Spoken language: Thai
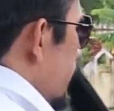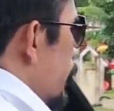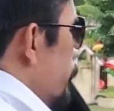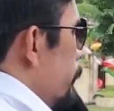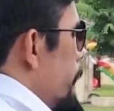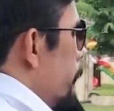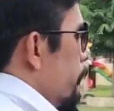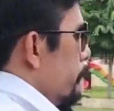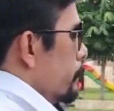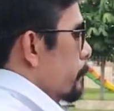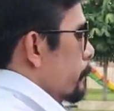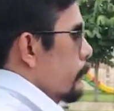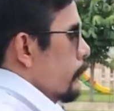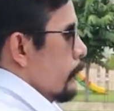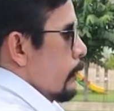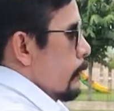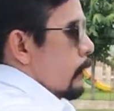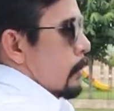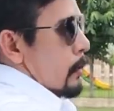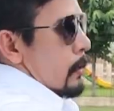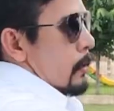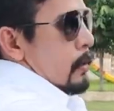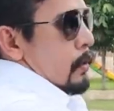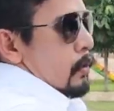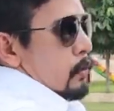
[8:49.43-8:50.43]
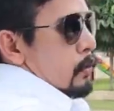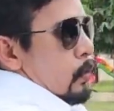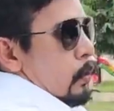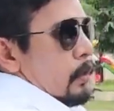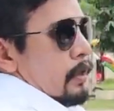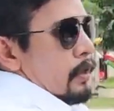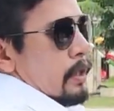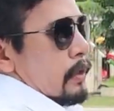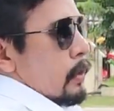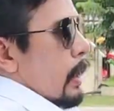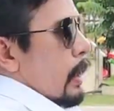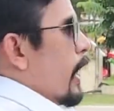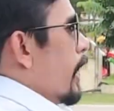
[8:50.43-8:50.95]
นะครับ ตัว
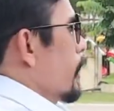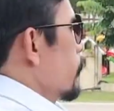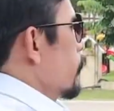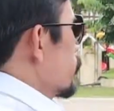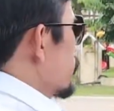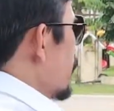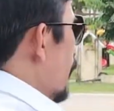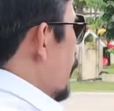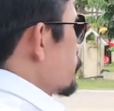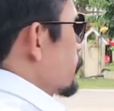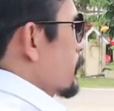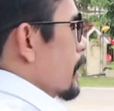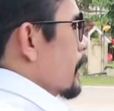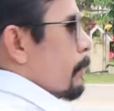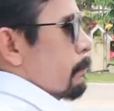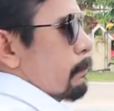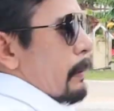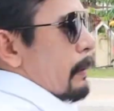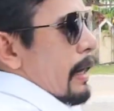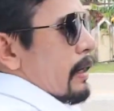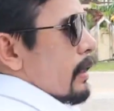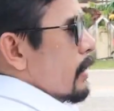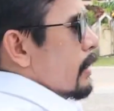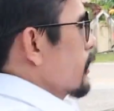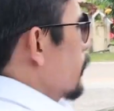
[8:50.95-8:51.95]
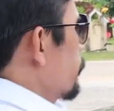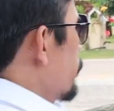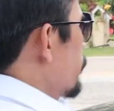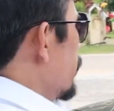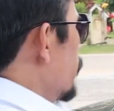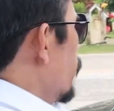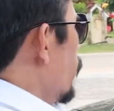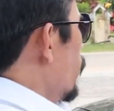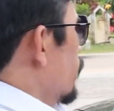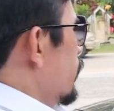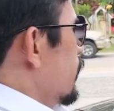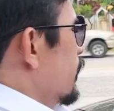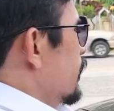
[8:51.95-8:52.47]
นี้ขายอยู่สามแสนแปดนะสมัย
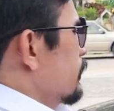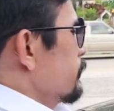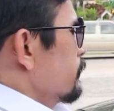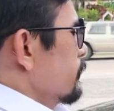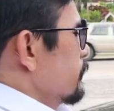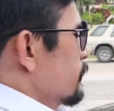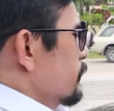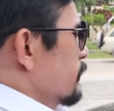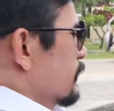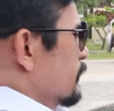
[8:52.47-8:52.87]
ก่อนนะครับ